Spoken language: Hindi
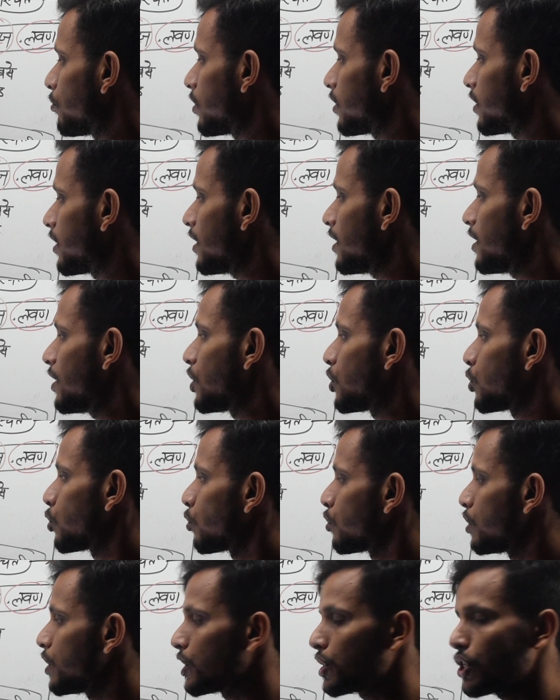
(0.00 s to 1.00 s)
होते थे
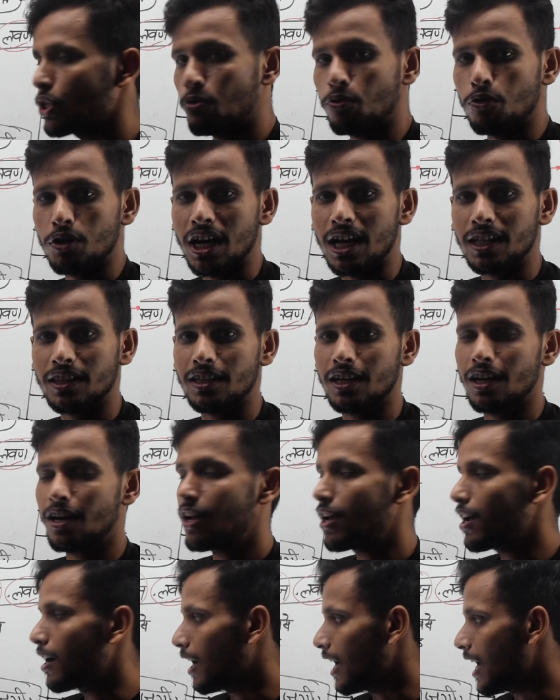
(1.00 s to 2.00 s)
तो ऋषि कुंड आ दिया
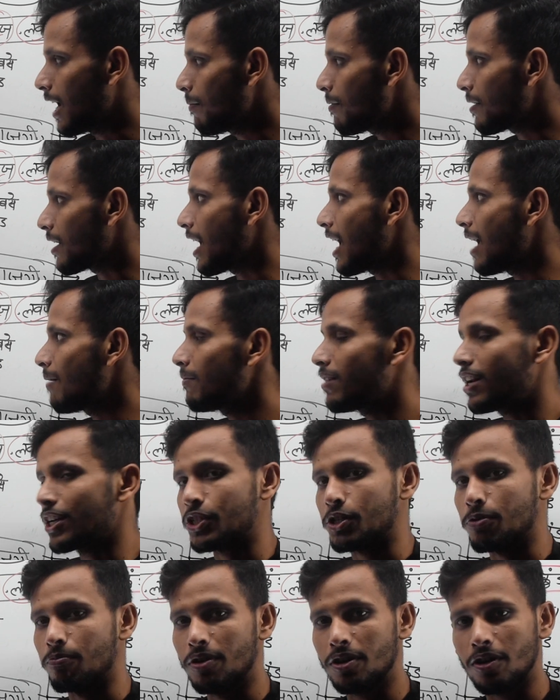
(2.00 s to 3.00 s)
अब राम
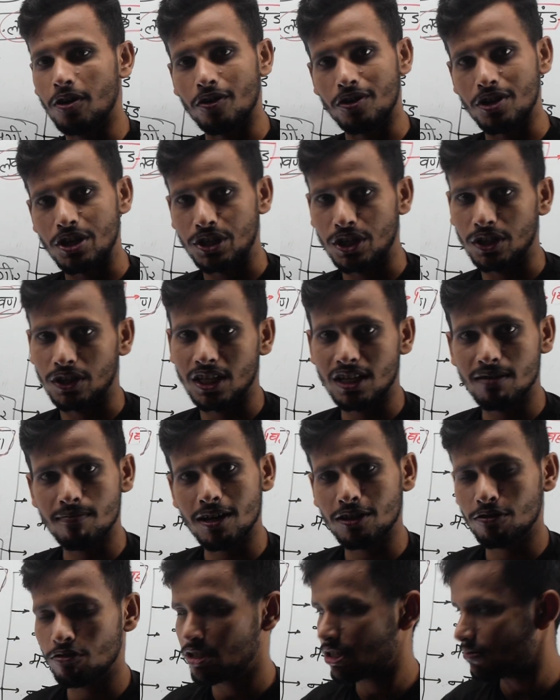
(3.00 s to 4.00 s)
लक्ष्मण और ऋषि तीन
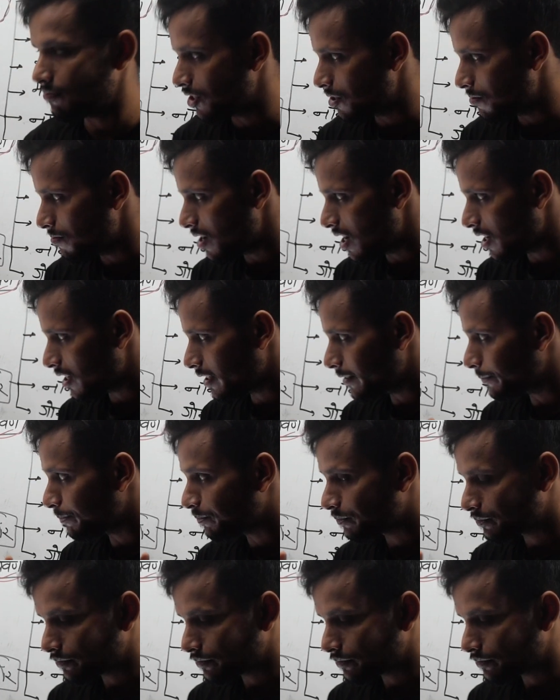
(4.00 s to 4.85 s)
बात तो समझ में आ गया